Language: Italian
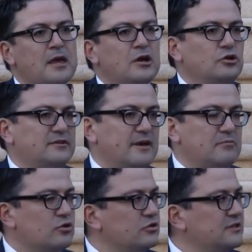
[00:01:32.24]
Noi
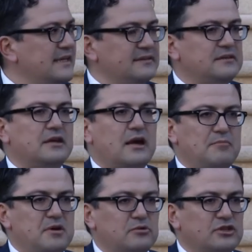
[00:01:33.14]
siamo contenti,
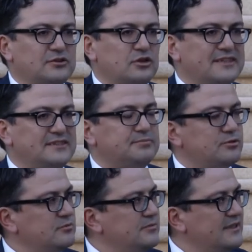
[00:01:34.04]
abbiamo dato la
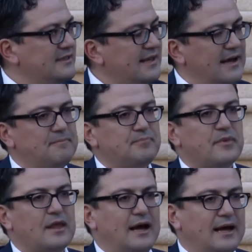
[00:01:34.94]
disponibilità
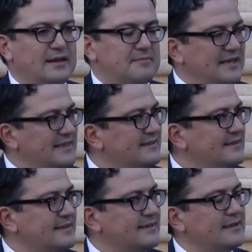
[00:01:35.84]
alle
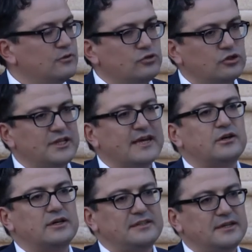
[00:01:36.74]
maestre della
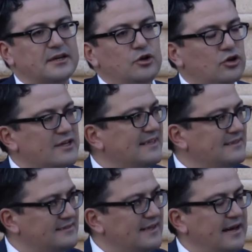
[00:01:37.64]
ludoteca di
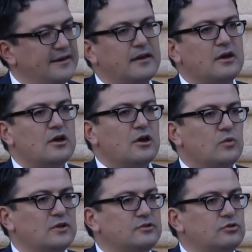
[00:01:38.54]
riorganizzare
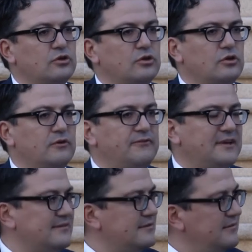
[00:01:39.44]
questo
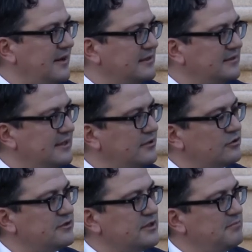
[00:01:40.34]
festival dei
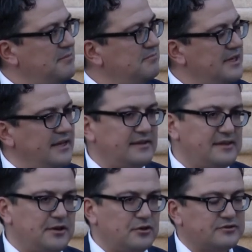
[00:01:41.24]
nostri bambini,
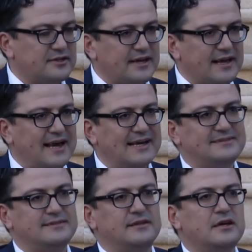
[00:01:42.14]
dei nostri
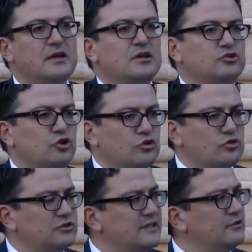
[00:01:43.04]
ragazzi. Sono
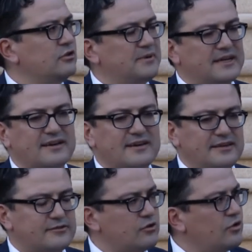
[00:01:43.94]
contento perché
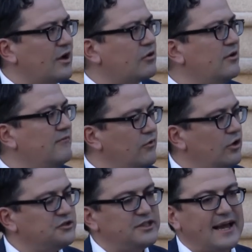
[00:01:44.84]
riescono a
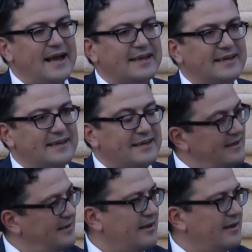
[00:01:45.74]
coinvolgere anche chi